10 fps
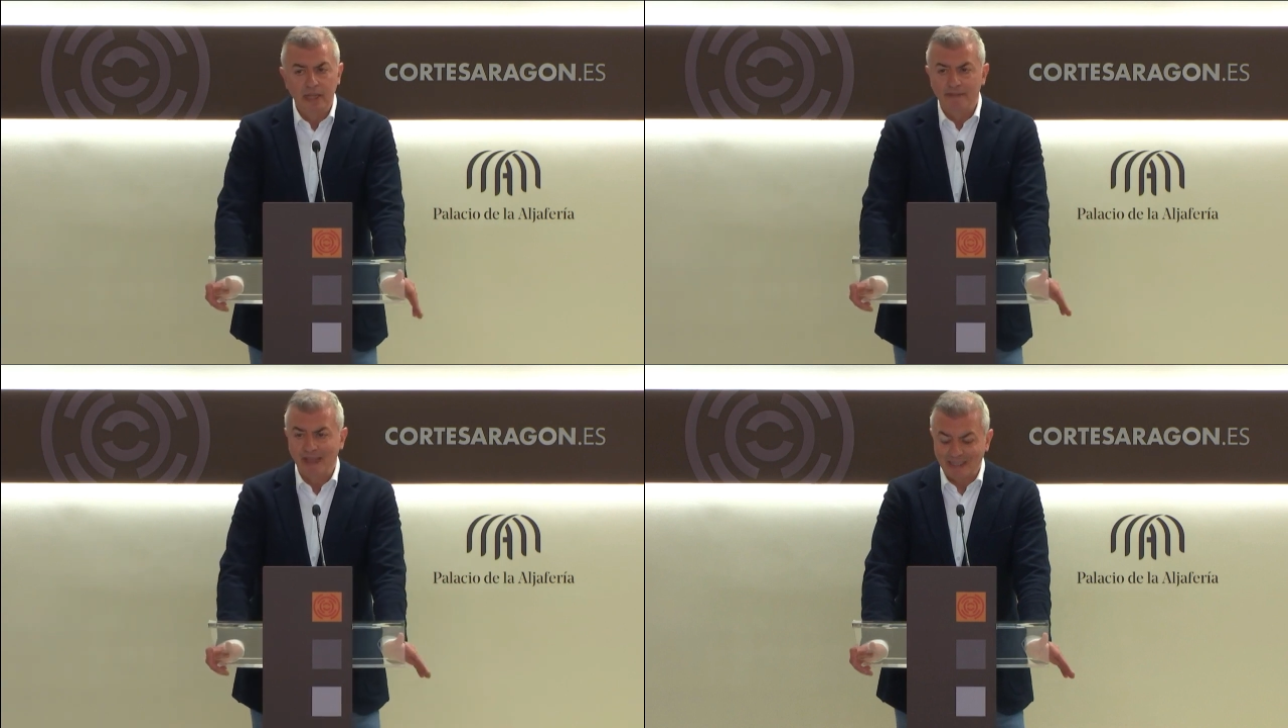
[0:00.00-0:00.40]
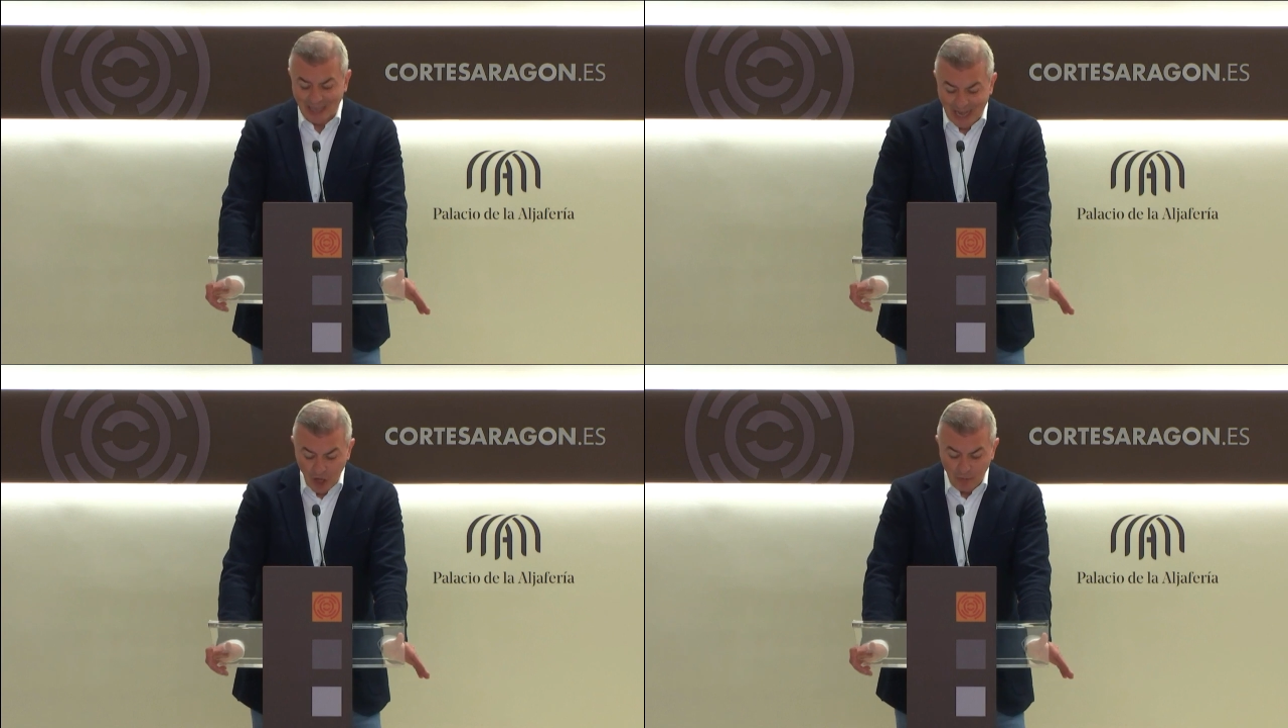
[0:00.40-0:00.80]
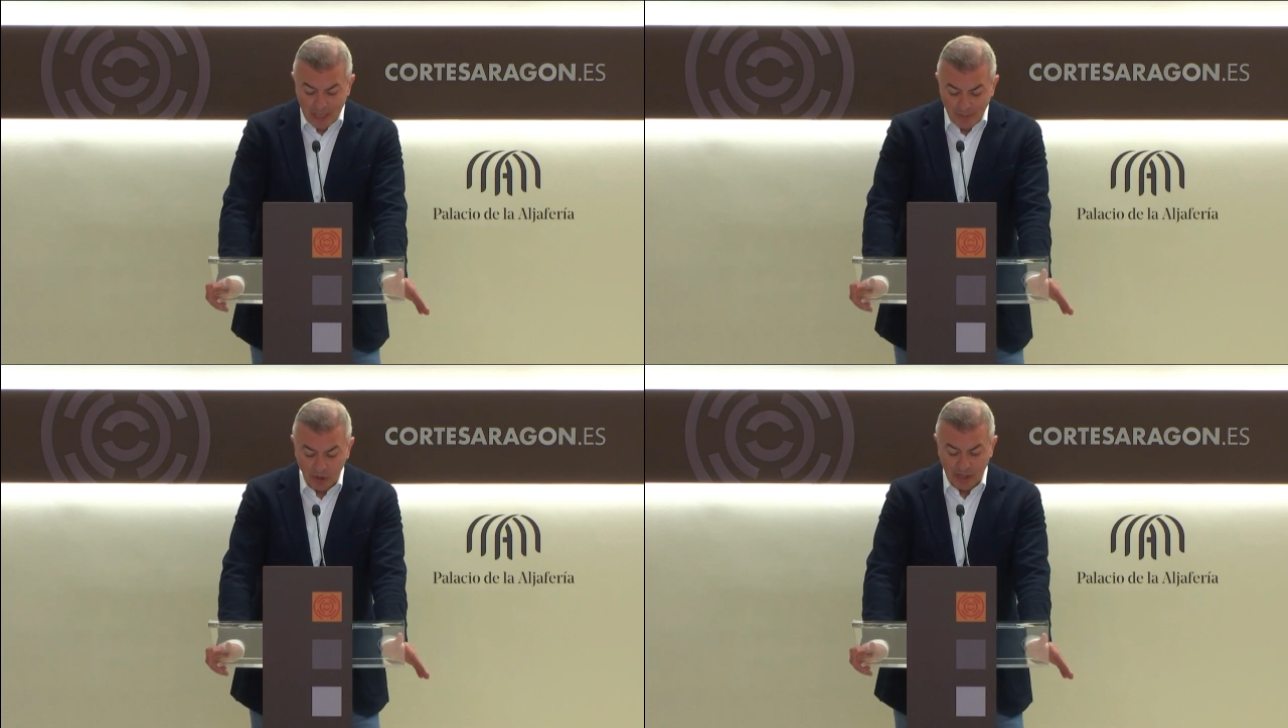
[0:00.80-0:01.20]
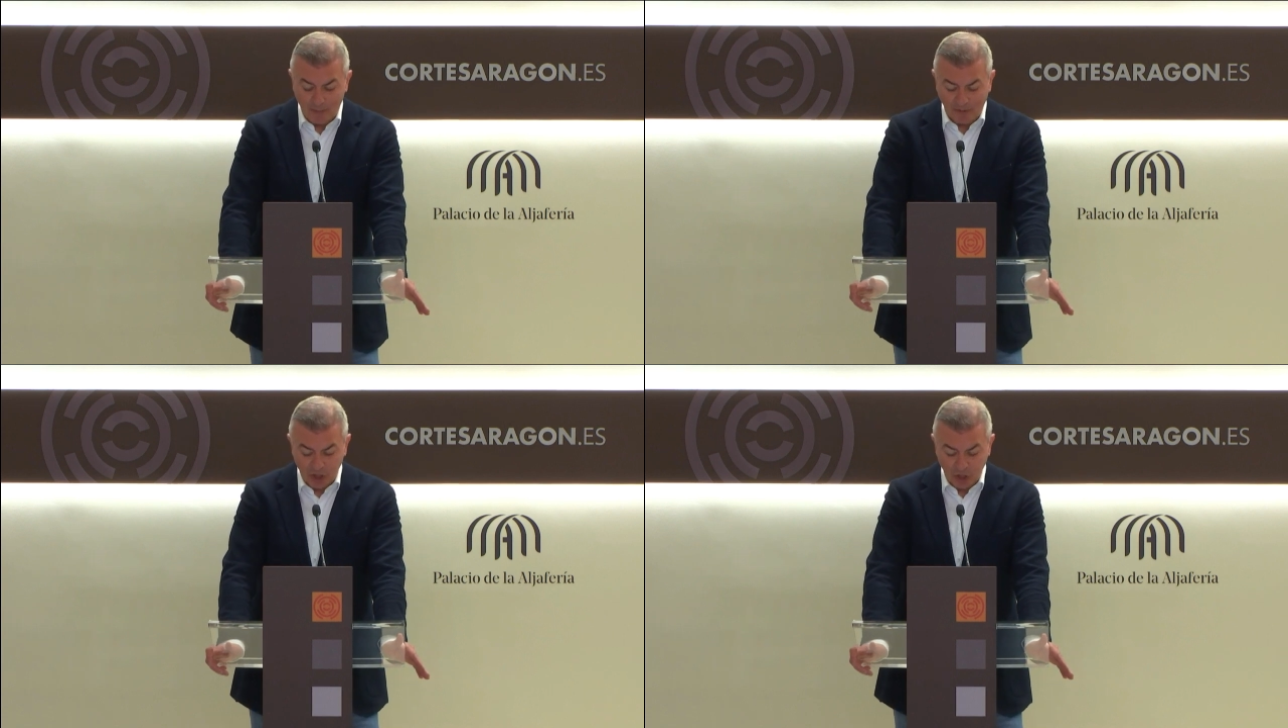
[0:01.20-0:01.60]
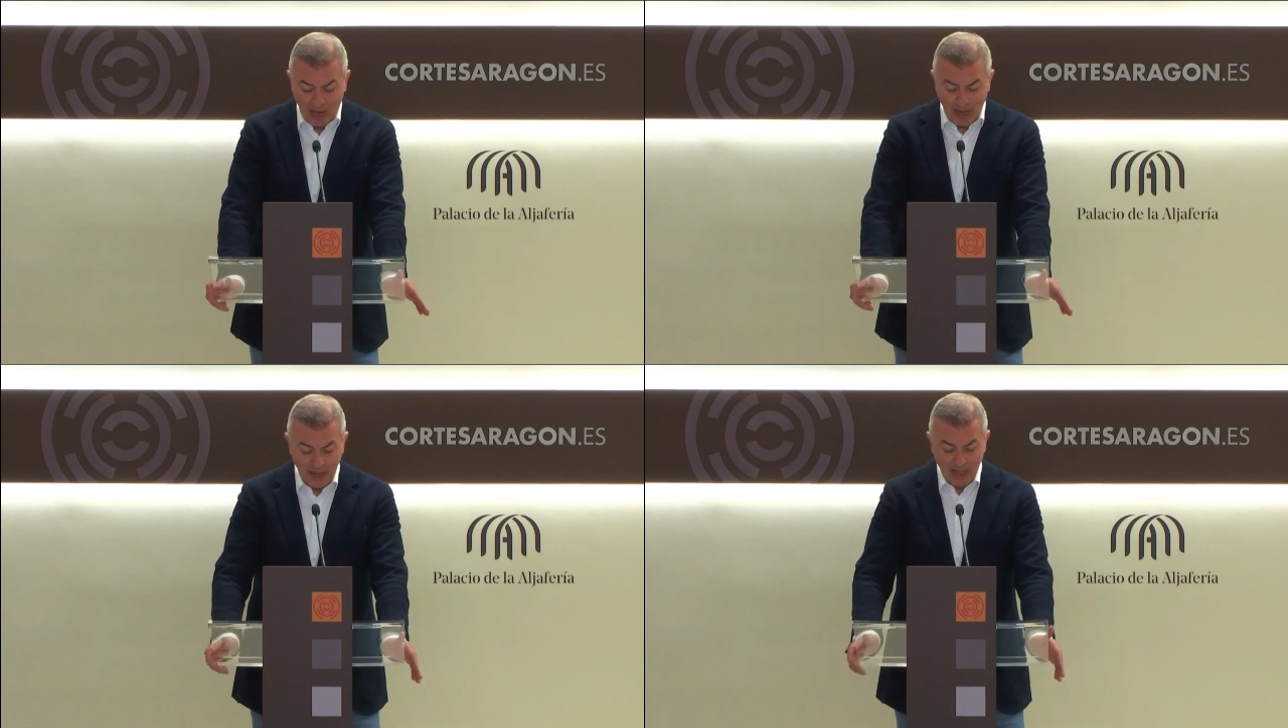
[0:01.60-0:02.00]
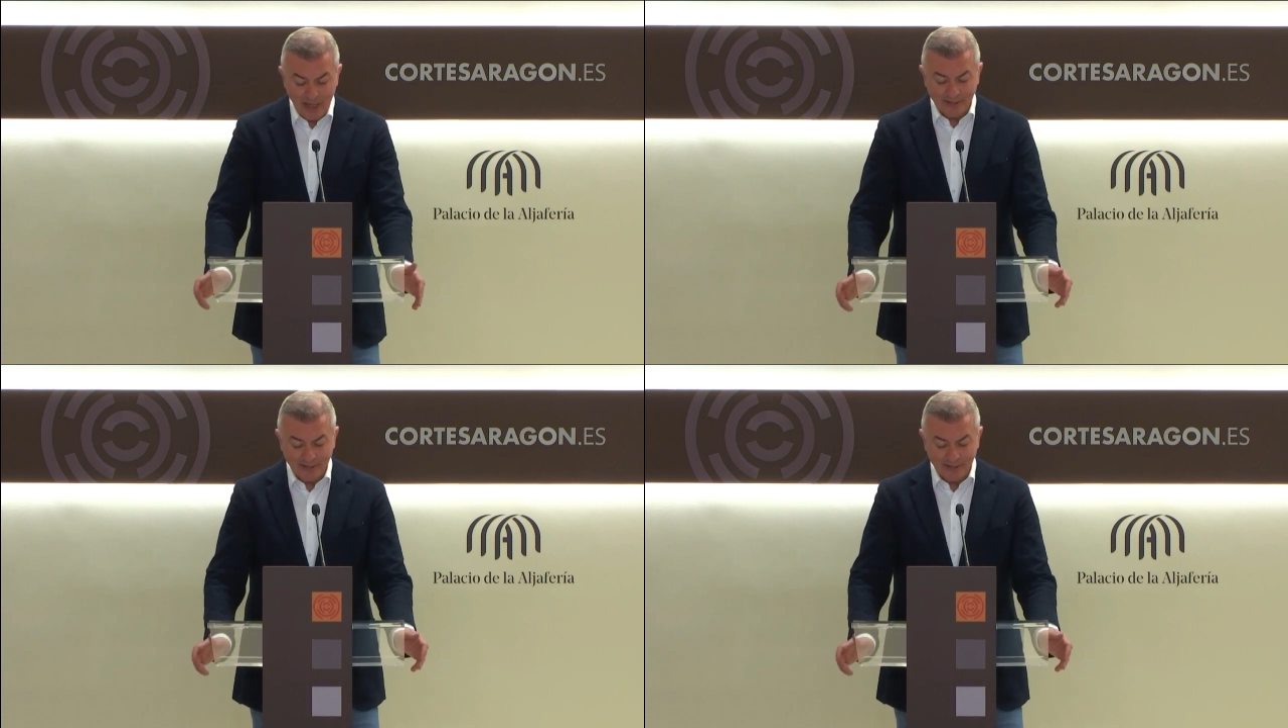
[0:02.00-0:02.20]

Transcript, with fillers: del salario mínimo interprofesional